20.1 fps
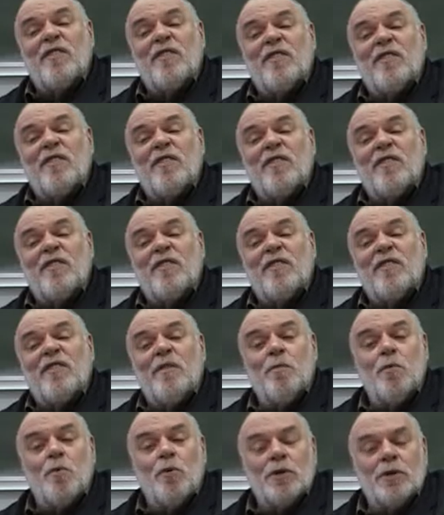мера моей
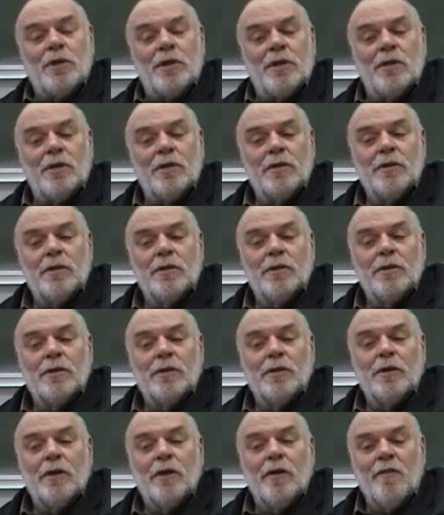свободы
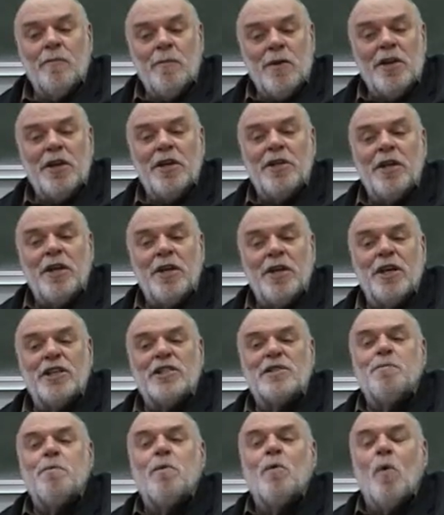в мире, где
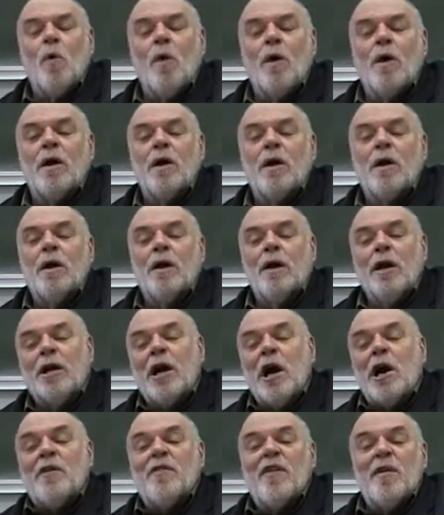есть Бог. И
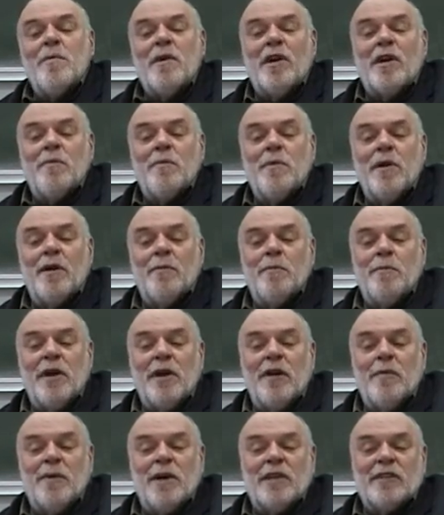какова мера, мера,
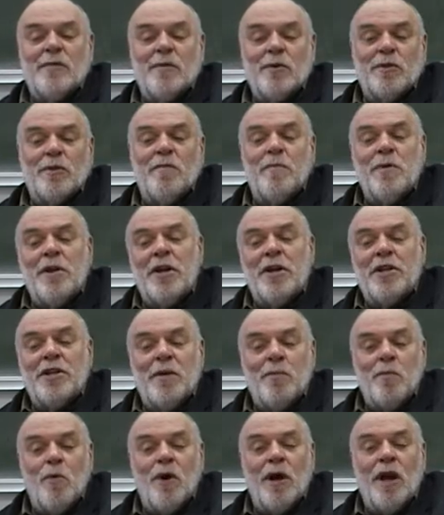мера моей свободы в мире,
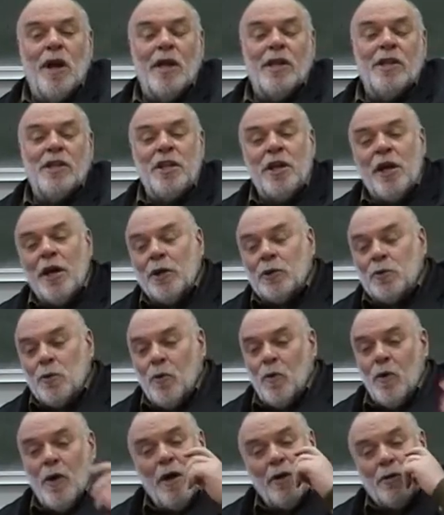где Бога
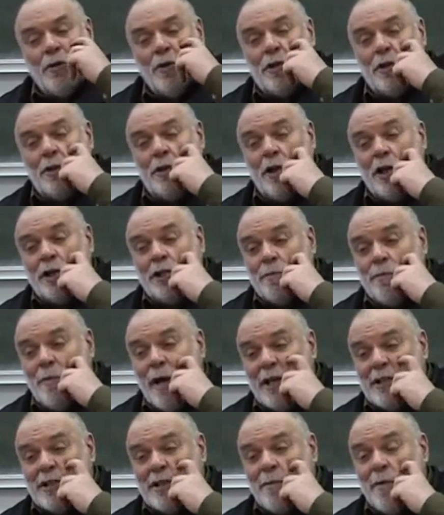нету. Вот есть
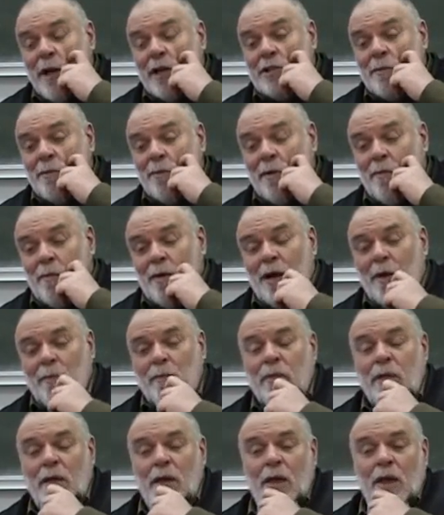масса-масса проблем.
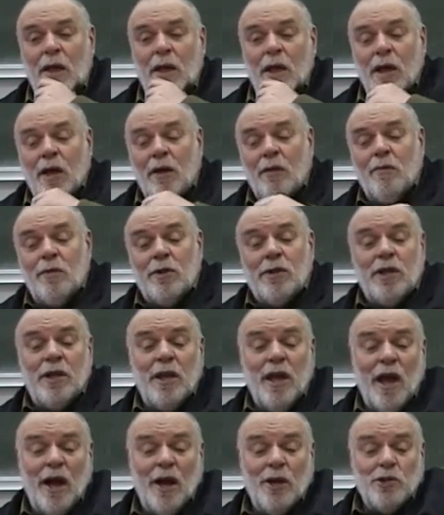Вот
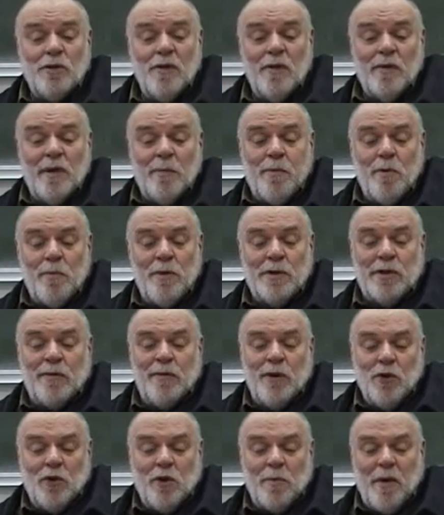я хочу вам напомнить
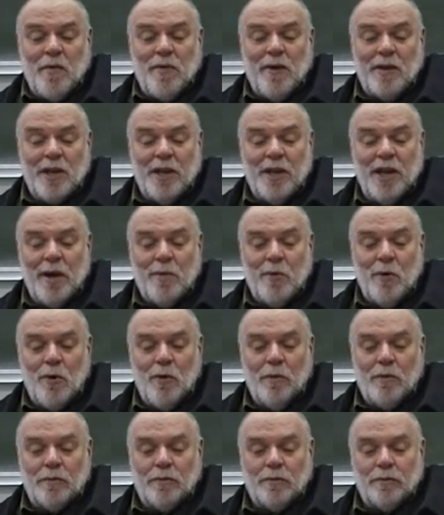великую
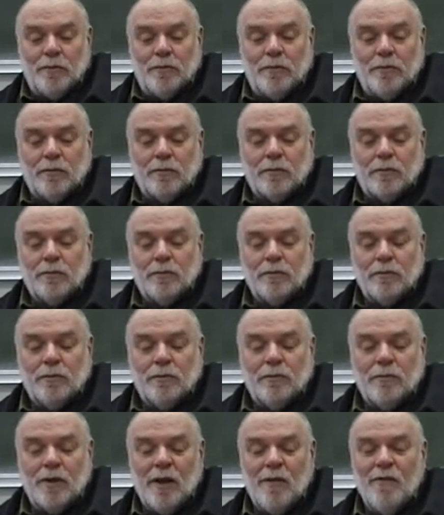мифологему
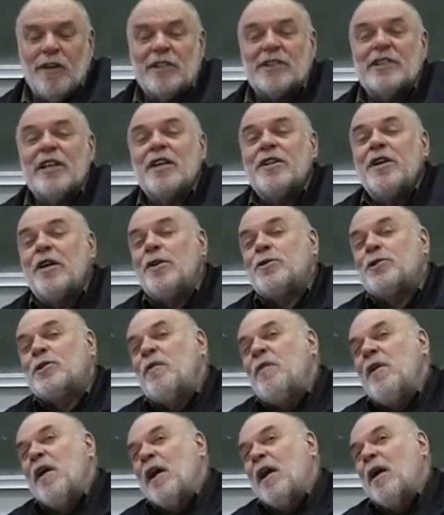восстания
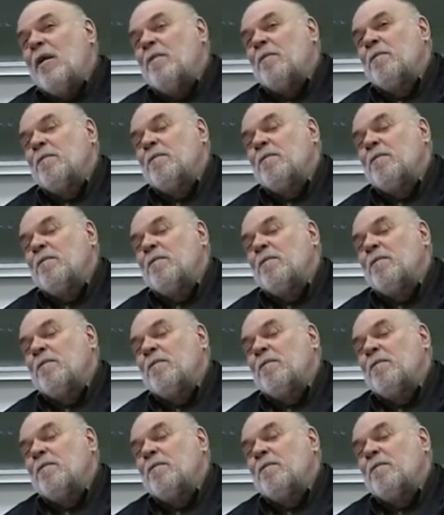Люцифера.